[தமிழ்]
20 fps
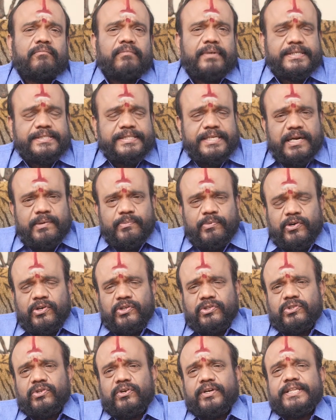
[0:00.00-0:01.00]
மஞ்சள்
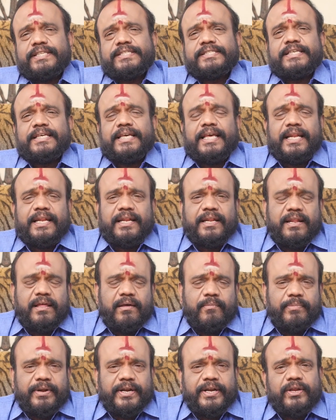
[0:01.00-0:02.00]
போட்டு தொடச்சி
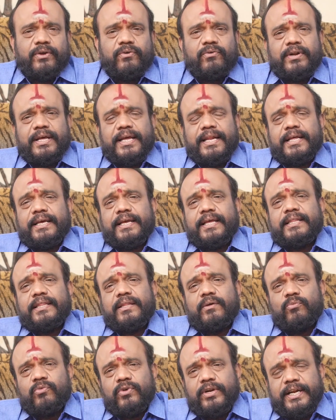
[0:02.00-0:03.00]
எல்லாம் பண்ணி கூட எனக்கு
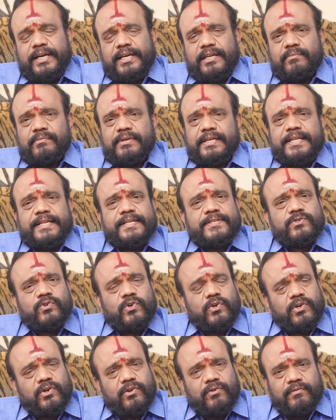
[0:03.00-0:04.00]
எந்த முன்னேற்றம் இல்லைன்னு
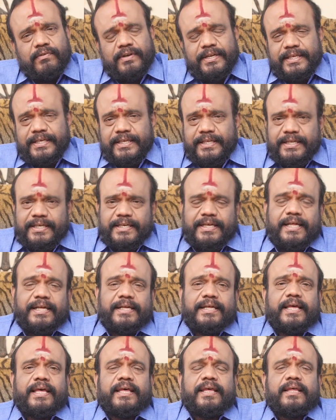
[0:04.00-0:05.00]
சொல்கிறவங்களும்
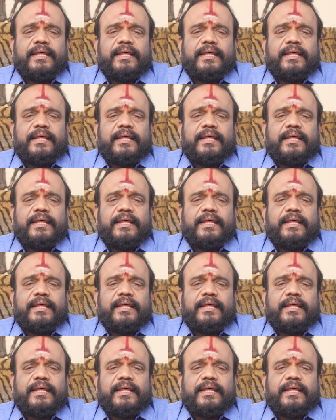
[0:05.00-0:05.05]
இருக்காங்க